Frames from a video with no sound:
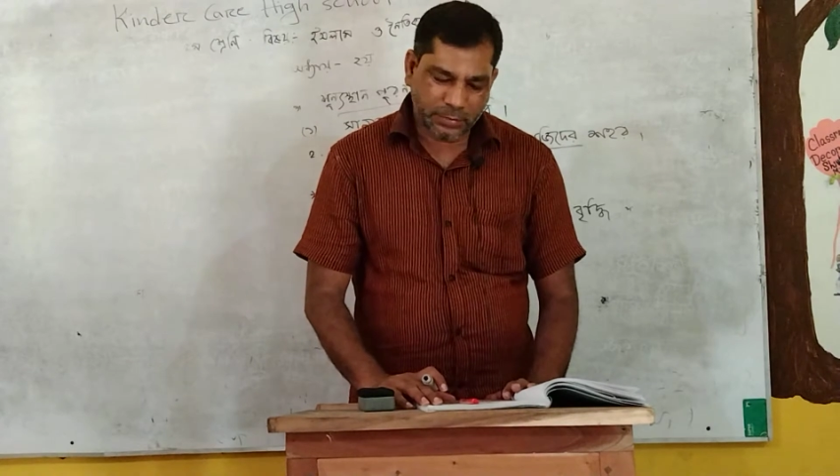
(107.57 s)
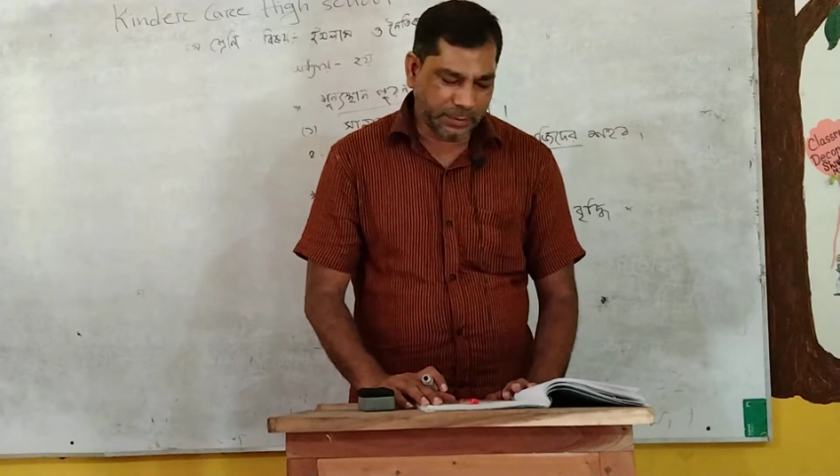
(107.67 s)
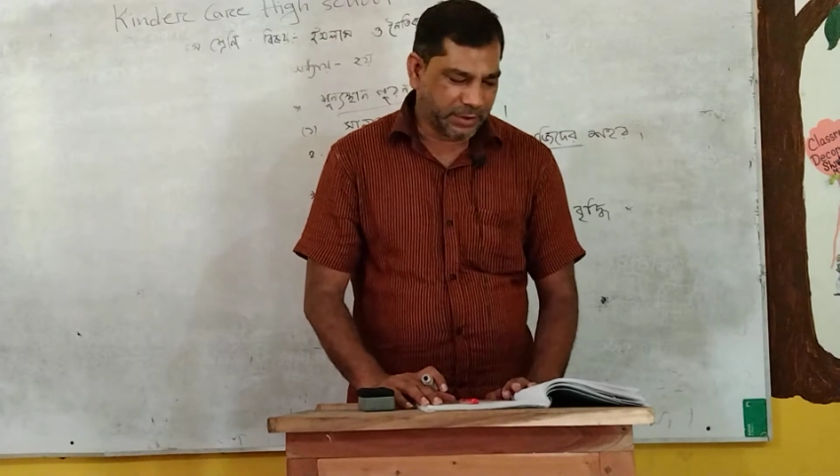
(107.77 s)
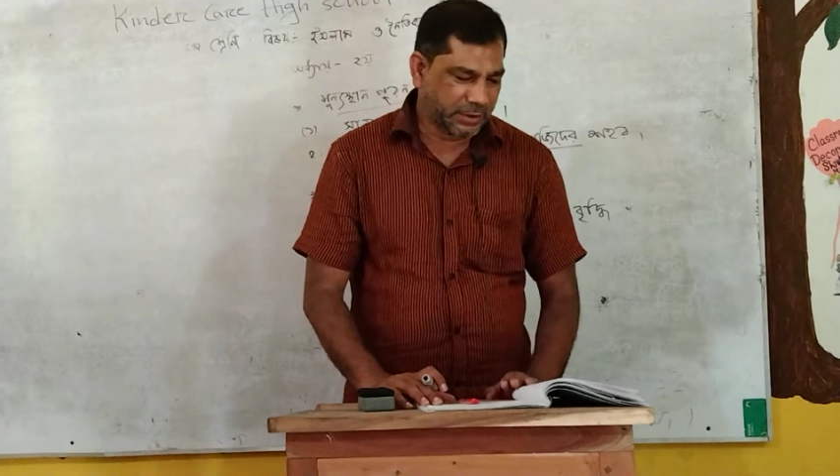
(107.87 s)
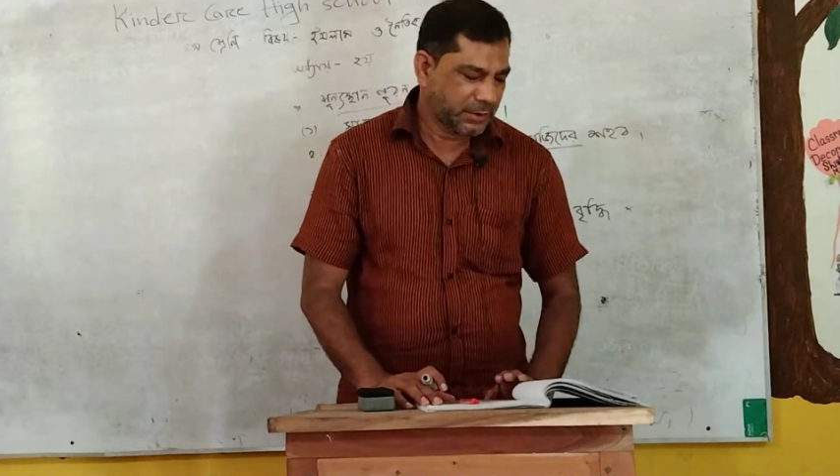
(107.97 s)

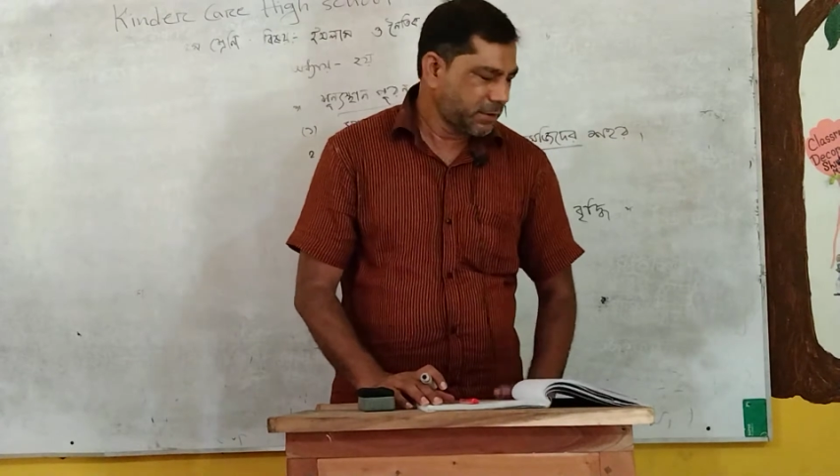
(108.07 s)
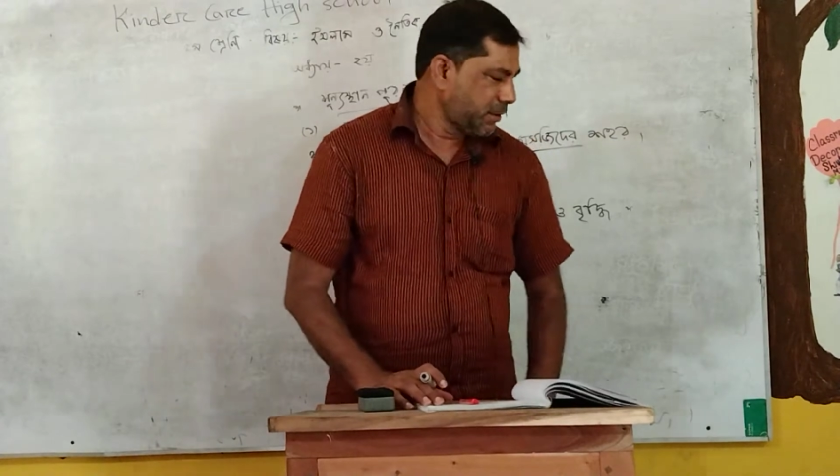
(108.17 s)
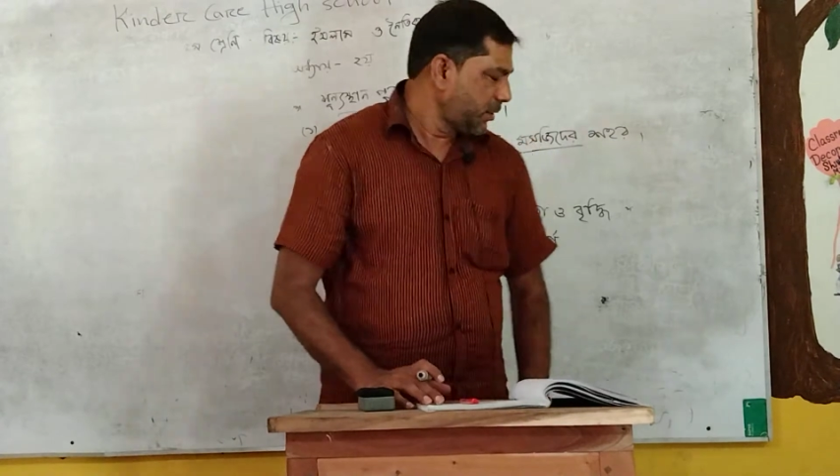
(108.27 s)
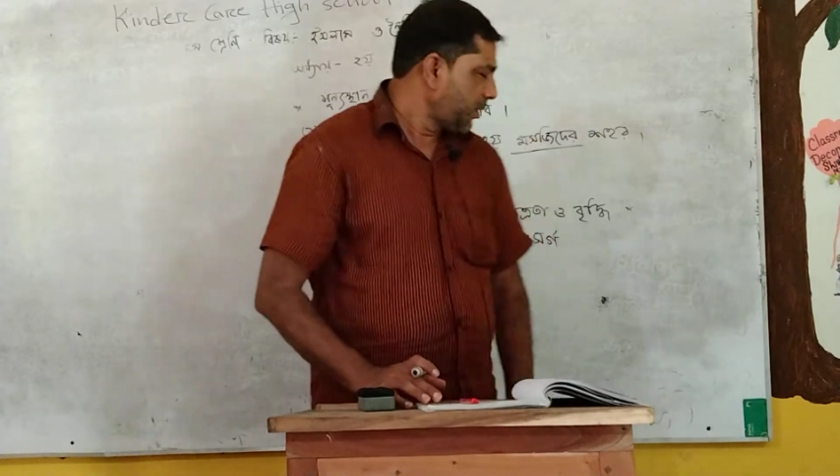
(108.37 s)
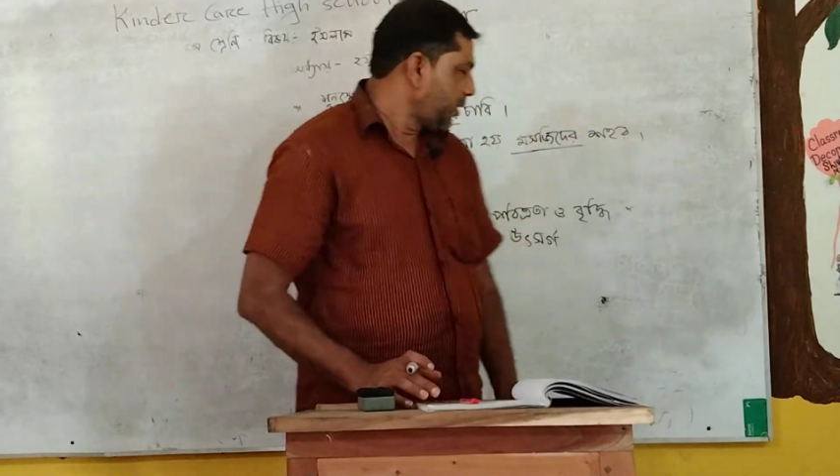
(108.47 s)
পাবে
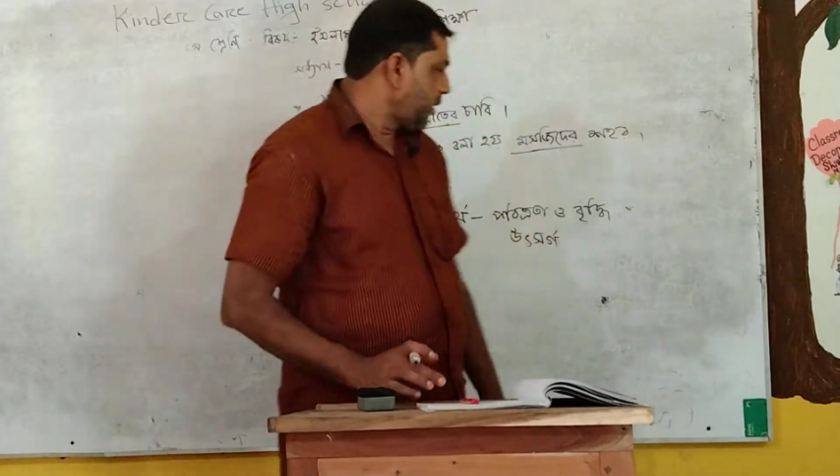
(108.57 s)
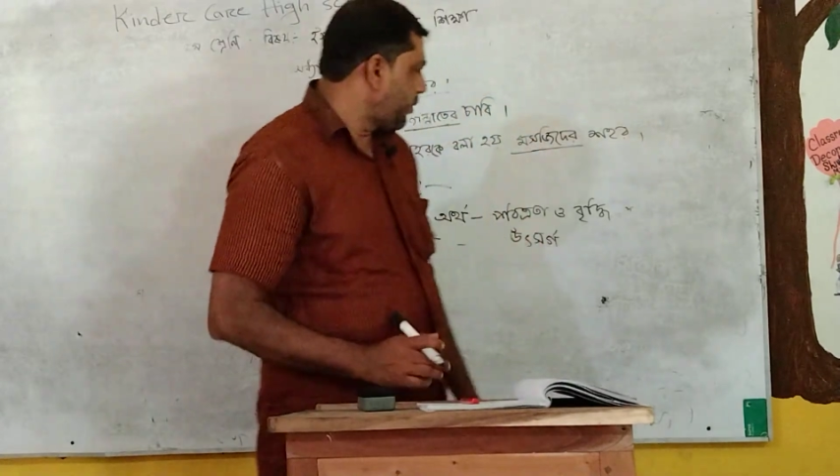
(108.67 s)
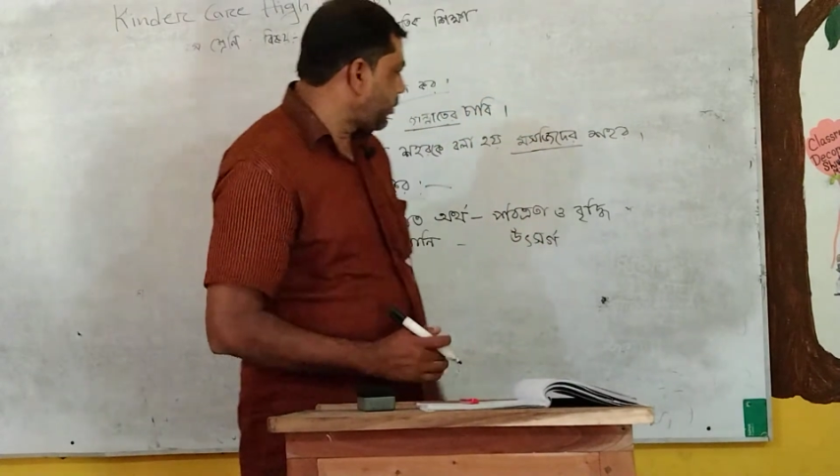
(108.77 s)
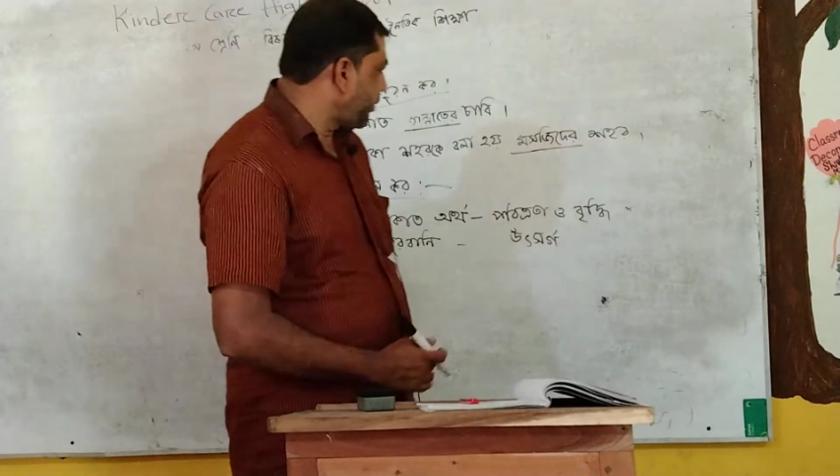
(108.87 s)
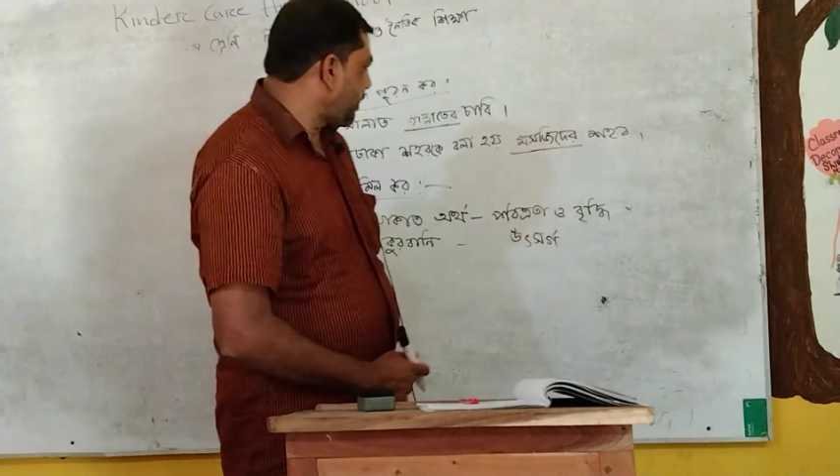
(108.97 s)

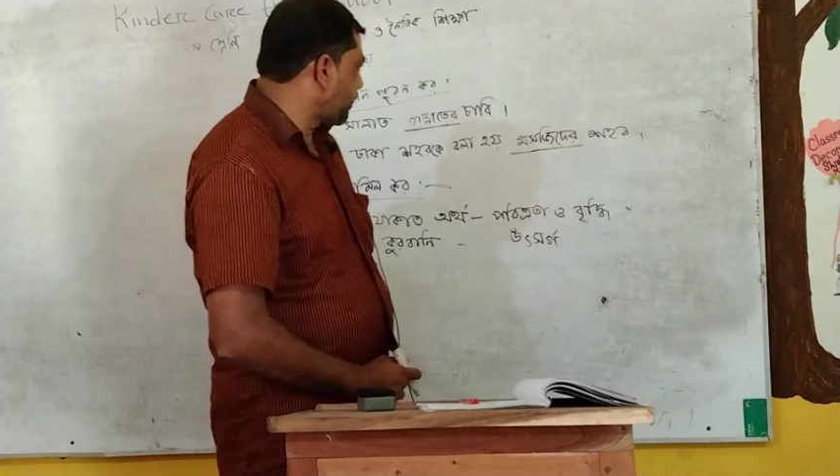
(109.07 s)
এরপরে